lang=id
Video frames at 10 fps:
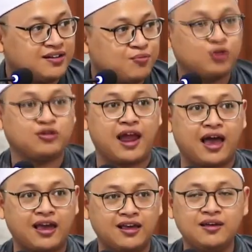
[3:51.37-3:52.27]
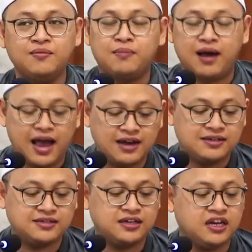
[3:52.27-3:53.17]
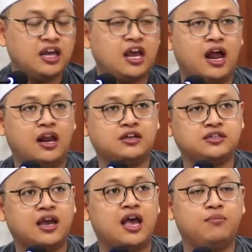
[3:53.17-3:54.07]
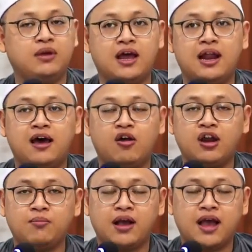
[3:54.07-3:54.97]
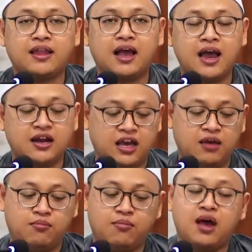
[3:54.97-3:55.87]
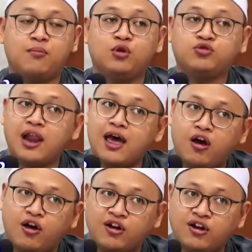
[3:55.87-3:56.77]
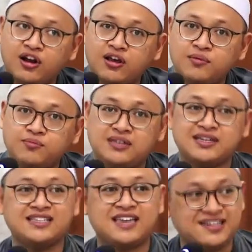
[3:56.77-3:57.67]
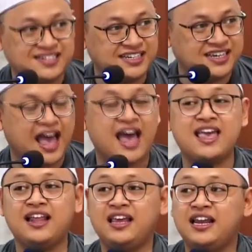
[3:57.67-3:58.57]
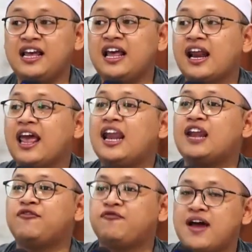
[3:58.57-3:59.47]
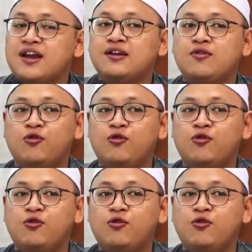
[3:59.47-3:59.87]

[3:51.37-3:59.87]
mutlak maka di sini al Syekh Amin Al Harori mengatakan imma mutlakon bisa jadi ayat ini relevan